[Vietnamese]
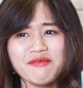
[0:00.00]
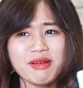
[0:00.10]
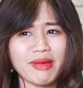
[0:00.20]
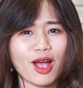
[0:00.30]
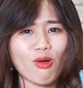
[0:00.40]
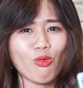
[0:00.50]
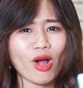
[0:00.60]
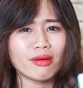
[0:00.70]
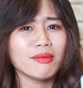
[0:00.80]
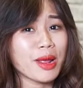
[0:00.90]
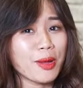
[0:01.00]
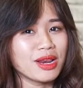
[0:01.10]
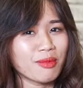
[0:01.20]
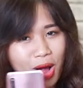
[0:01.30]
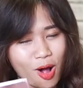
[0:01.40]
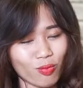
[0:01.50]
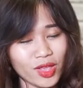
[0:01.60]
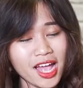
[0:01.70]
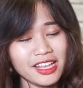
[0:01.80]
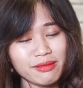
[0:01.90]
nó mới mẻ không quá bánh bèo như là màu hồng
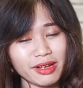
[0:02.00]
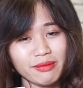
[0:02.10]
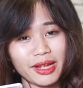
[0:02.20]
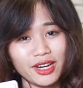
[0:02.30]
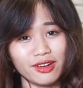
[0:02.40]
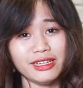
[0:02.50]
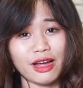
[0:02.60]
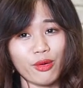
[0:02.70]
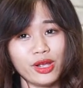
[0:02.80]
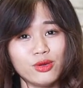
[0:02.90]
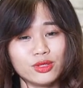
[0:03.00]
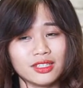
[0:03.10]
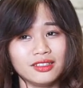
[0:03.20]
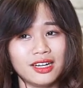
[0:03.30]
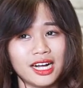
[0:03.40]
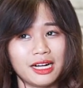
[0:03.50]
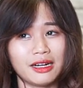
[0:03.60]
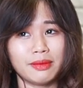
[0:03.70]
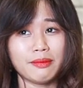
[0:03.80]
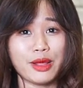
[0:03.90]
nhưng mà những những bạn nữ nào yêu sự
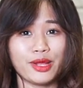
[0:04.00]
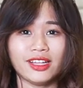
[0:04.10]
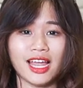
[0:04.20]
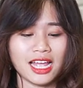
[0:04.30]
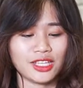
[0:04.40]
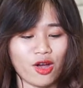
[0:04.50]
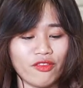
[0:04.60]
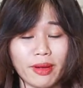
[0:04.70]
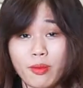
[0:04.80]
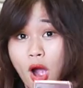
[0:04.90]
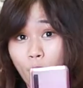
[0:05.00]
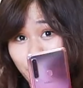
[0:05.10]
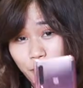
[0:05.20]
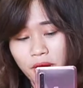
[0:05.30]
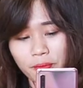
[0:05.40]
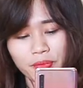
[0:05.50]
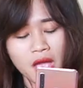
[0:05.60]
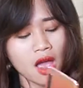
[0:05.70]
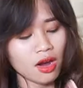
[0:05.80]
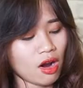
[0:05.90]
ờ, bánh bèo thì có thể là chọn phiên bản màu hồng này cho mình
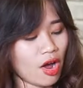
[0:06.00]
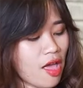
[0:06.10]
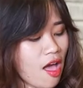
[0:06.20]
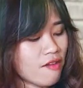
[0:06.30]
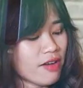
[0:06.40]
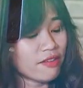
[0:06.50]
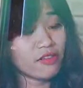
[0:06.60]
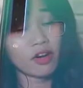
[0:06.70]
rồi và về